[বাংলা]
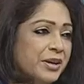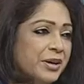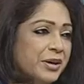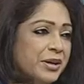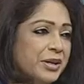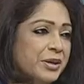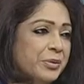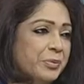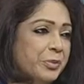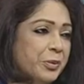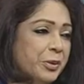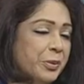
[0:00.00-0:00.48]

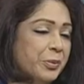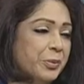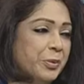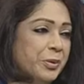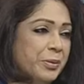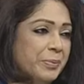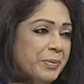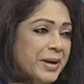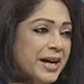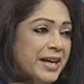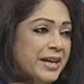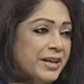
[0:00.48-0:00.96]
কি বলবো
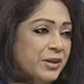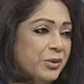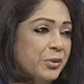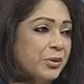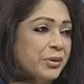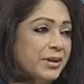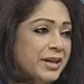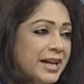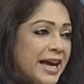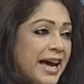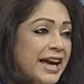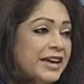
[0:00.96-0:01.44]
মাই
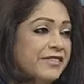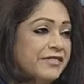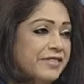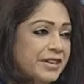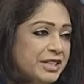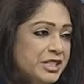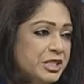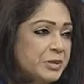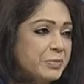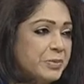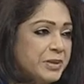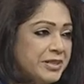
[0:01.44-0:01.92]
হোল লাইফ
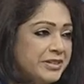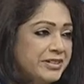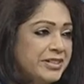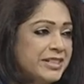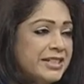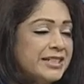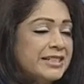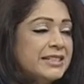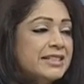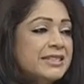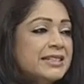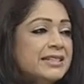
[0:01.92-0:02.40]

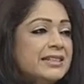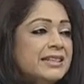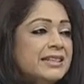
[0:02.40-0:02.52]
এক্সপিরিয়েন্স